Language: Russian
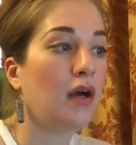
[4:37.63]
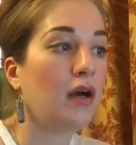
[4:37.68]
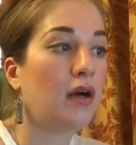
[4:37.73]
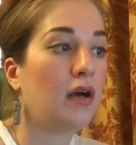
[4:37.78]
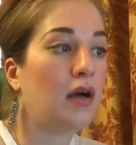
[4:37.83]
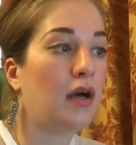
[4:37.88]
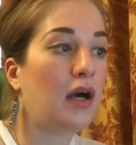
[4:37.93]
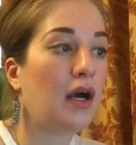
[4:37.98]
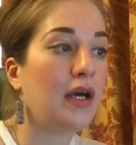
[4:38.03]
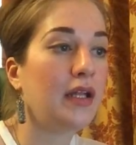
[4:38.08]

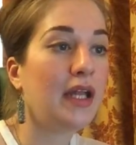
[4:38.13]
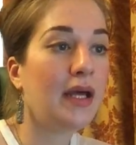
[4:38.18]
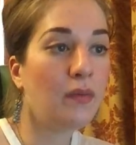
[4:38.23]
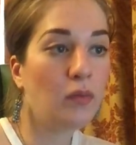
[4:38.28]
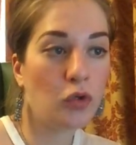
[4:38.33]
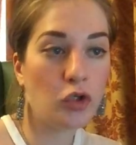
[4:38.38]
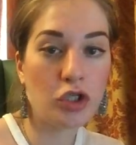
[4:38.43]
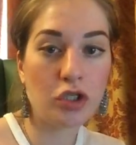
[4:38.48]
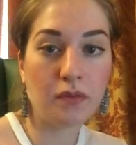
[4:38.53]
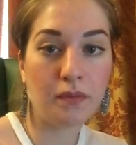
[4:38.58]
А, она
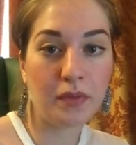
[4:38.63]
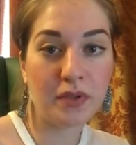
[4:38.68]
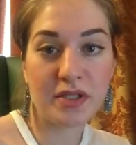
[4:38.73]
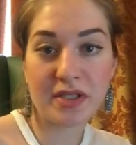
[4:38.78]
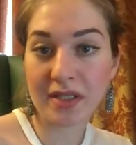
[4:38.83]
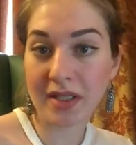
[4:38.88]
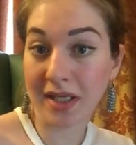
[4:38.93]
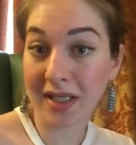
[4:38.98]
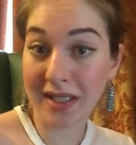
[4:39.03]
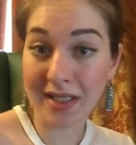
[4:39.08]
может
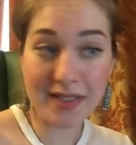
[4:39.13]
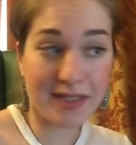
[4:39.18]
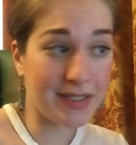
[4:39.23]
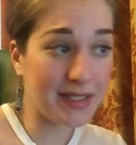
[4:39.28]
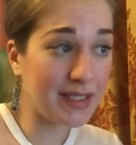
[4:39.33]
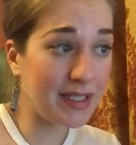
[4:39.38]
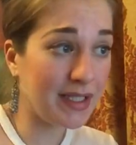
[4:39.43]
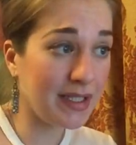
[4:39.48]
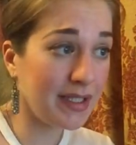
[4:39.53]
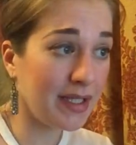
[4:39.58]
быть с
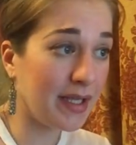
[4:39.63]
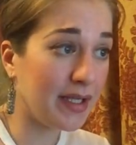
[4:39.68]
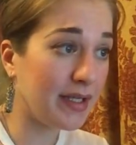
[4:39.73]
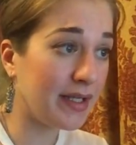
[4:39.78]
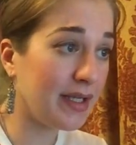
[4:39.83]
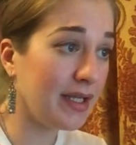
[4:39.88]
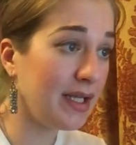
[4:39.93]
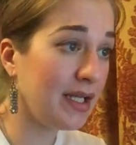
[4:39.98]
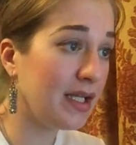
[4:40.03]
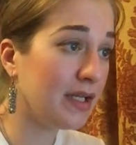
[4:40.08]
калитией
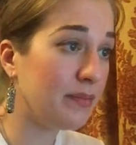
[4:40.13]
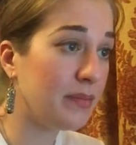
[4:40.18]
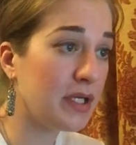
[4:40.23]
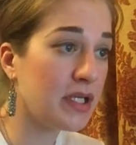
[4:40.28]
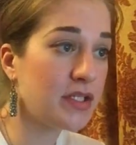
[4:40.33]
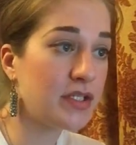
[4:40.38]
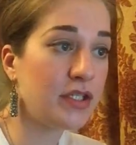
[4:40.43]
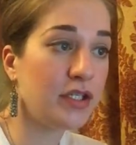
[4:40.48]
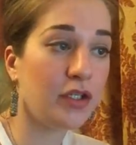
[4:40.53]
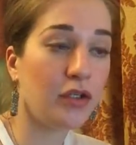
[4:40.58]
или
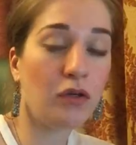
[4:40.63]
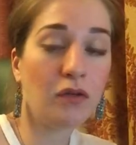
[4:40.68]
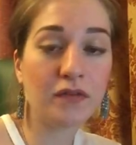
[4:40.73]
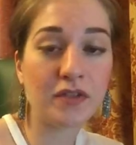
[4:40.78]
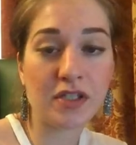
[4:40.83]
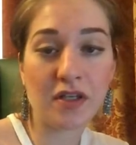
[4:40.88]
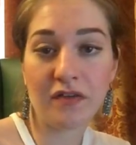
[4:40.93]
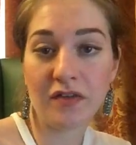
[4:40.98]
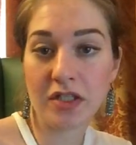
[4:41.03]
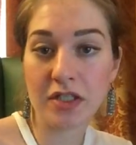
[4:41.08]
без нее в
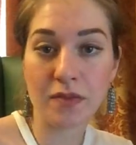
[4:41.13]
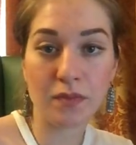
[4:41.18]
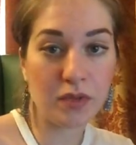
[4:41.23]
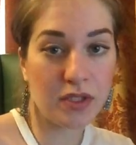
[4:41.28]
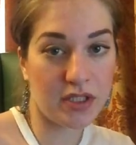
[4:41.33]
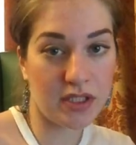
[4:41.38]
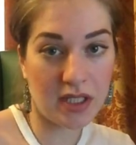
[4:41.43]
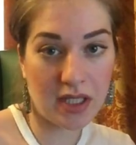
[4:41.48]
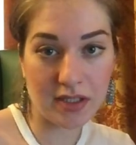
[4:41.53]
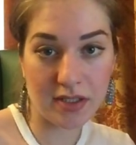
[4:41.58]

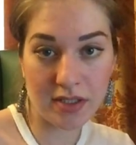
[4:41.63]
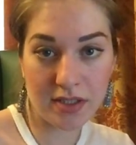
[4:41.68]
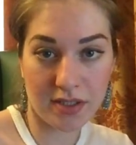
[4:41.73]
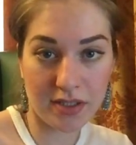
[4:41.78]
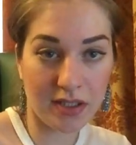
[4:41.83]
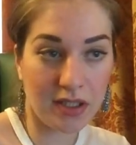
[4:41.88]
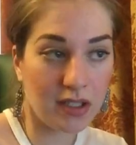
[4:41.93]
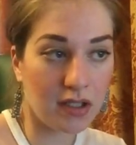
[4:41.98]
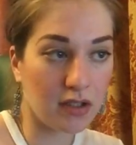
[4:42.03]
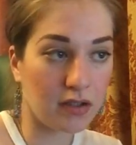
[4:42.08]
зависимости от
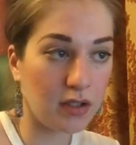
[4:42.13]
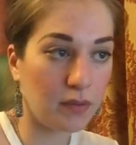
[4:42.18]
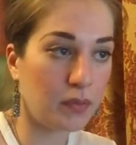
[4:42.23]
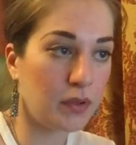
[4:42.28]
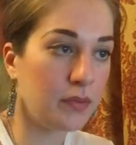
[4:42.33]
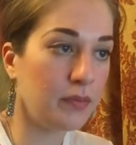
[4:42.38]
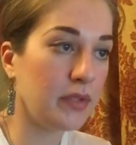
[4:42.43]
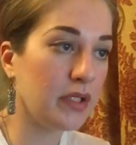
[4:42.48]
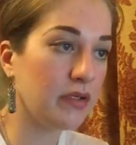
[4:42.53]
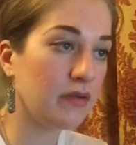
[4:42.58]
стиля.
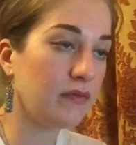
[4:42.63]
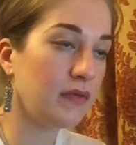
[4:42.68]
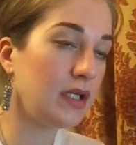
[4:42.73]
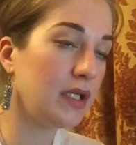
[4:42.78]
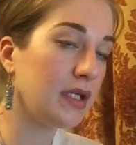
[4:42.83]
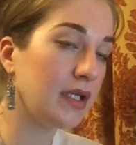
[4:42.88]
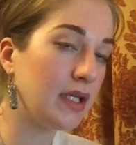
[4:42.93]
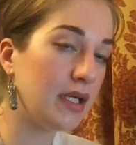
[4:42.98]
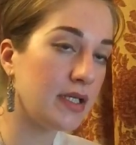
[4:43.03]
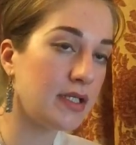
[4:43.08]
Например, в
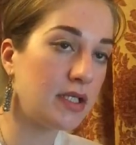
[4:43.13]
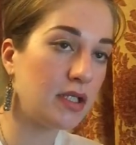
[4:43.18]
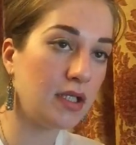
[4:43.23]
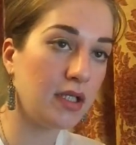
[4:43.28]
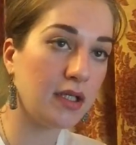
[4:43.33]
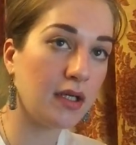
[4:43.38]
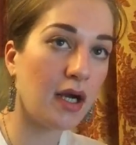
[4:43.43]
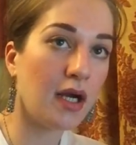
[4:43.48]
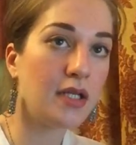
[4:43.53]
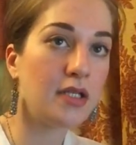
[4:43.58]
Алигрии
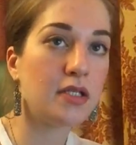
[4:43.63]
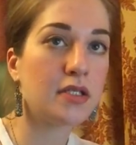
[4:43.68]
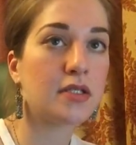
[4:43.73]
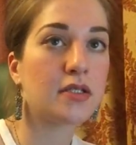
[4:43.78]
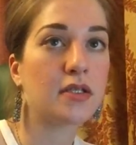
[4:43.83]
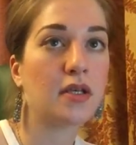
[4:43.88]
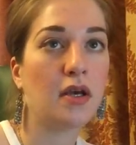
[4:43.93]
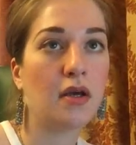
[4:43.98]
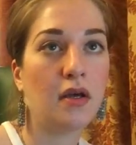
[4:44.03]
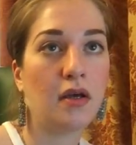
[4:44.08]

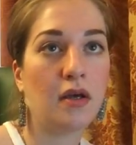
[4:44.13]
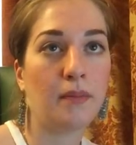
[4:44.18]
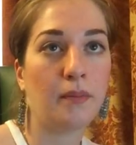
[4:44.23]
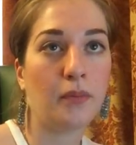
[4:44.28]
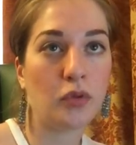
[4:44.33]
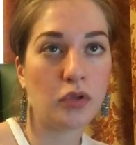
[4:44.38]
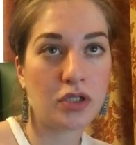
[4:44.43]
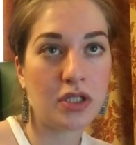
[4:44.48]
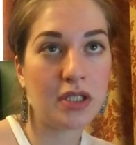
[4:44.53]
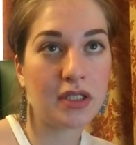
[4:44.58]
Сидекадис
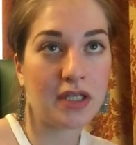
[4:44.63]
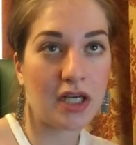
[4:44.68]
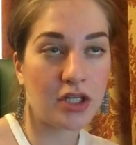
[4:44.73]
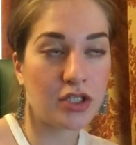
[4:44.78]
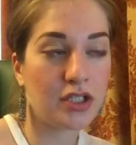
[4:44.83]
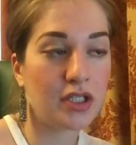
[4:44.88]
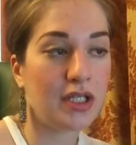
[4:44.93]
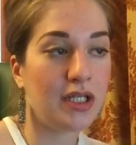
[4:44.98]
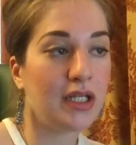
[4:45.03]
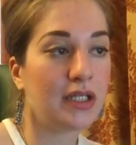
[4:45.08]
после
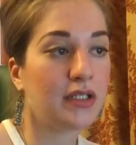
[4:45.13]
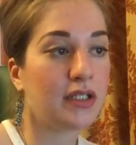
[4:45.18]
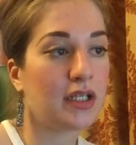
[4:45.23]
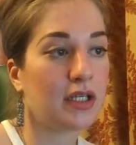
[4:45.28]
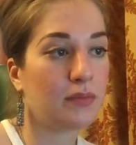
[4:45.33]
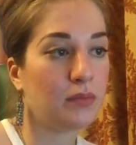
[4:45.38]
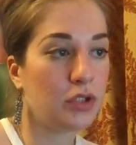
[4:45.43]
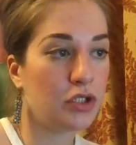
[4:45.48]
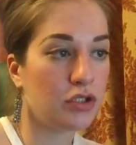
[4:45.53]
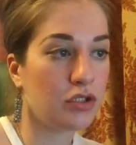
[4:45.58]
каждой летры
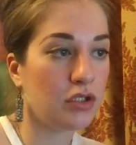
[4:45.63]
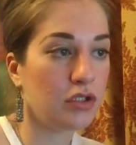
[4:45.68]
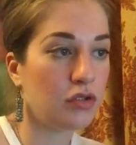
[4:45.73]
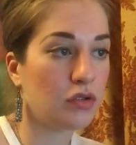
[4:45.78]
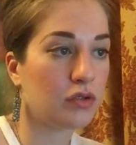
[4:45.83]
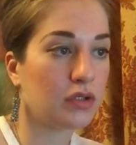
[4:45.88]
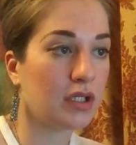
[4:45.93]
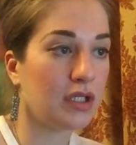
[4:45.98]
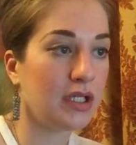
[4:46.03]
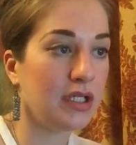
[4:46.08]
обычно
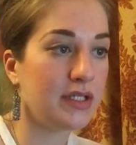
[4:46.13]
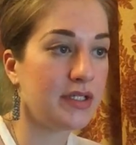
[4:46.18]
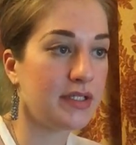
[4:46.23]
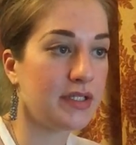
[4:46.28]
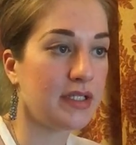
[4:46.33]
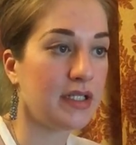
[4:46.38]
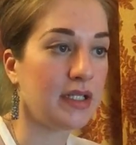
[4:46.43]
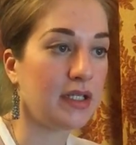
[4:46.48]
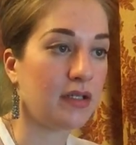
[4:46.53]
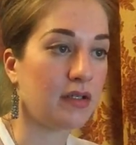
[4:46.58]
идет
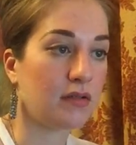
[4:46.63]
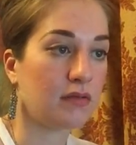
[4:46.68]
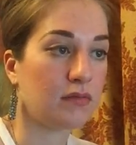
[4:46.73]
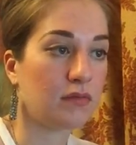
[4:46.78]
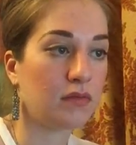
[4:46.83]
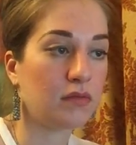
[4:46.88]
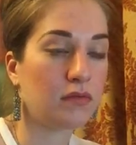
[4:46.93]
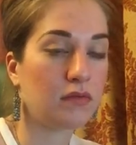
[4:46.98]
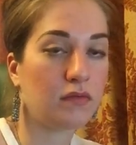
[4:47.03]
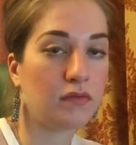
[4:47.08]
калития.
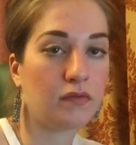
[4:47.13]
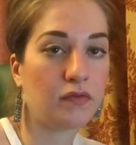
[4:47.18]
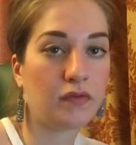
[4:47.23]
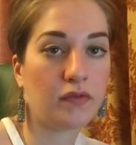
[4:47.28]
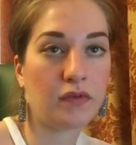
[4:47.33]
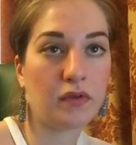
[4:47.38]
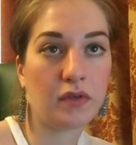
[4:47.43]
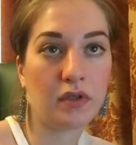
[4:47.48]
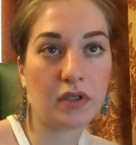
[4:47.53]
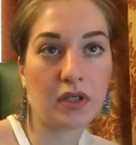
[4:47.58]

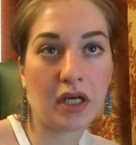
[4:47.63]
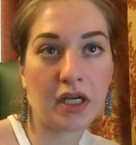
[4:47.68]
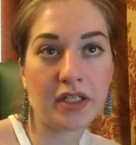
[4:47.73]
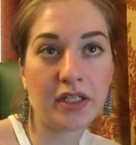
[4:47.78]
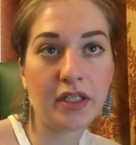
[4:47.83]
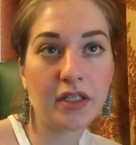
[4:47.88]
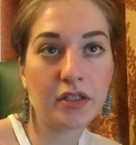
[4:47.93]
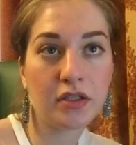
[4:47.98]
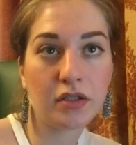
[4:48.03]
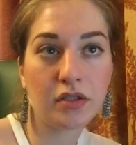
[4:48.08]
В
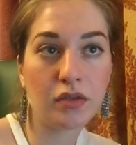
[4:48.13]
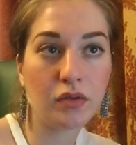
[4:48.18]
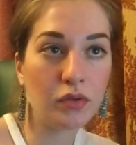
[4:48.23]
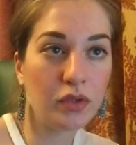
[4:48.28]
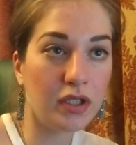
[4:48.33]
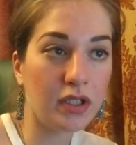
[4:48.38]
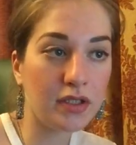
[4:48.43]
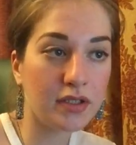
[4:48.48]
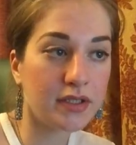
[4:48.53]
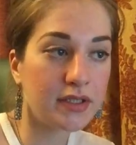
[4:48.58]
каких-то
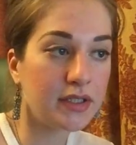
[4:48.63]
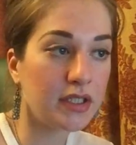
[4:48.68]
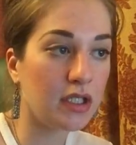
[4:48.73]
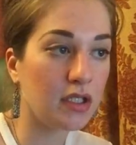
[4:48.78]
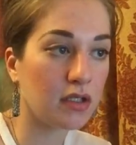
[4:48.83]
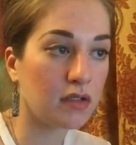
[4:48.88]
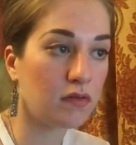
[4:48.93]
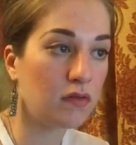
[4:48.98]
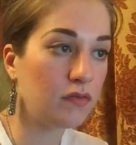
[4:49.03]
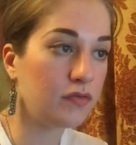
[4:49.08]
других
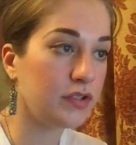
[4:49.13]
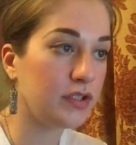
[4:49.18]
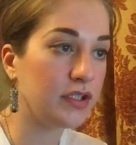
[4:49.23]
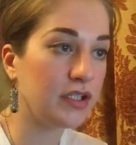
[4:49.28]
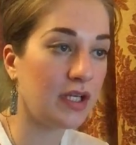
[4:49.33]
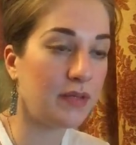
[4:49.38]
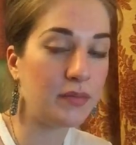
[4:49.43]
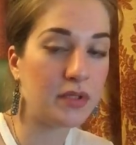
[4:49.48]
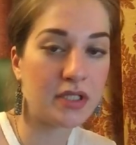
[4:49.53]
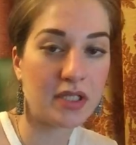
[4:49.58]
стилях вовсе
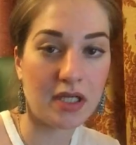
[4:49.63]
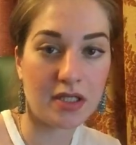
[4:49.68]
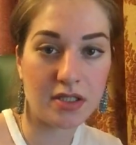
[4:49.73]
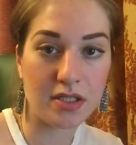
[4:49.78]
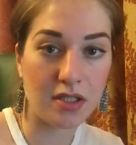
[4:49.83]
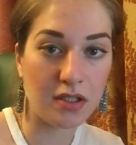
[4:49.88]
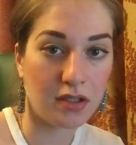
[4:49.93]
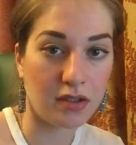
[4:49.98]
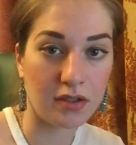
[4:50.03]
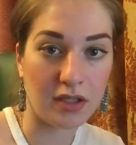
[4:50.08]
не
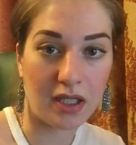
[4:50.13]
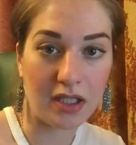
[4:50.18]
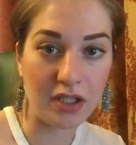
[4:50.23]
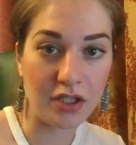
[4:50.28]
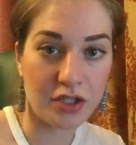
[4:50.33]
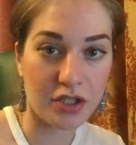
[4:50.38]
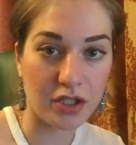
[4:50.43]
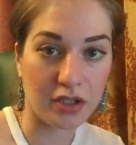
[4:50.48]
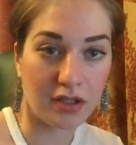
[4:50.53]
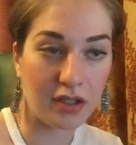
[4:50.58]
обязательно
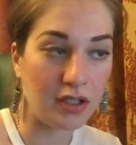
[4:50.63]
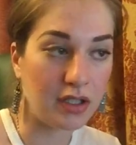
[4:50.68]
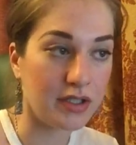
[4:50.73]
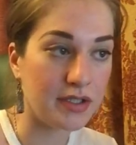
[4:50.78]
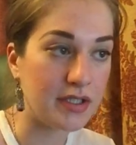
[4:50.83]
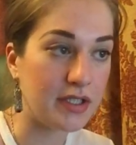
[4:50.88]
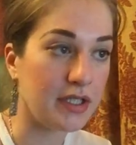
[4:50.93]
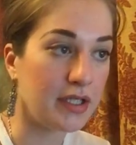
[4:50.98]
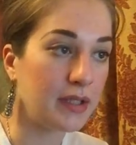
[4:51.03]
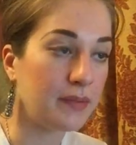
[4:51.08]
наличие
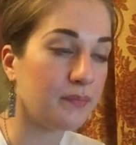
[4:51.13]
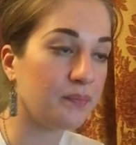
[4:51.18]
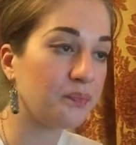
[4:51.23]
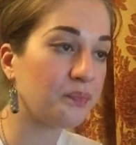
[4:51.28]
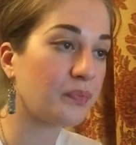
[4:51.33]
калитии.